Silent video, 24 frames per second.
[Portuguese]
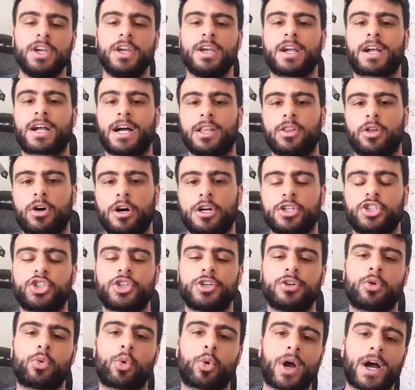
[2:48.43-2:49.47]

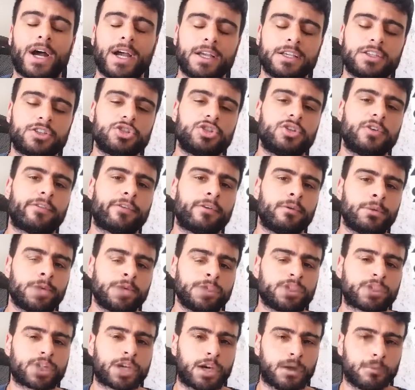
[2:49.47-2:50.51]
Canote Wright de fibra
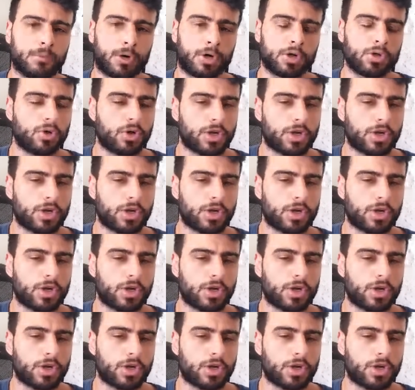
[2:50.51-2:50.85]
de carbono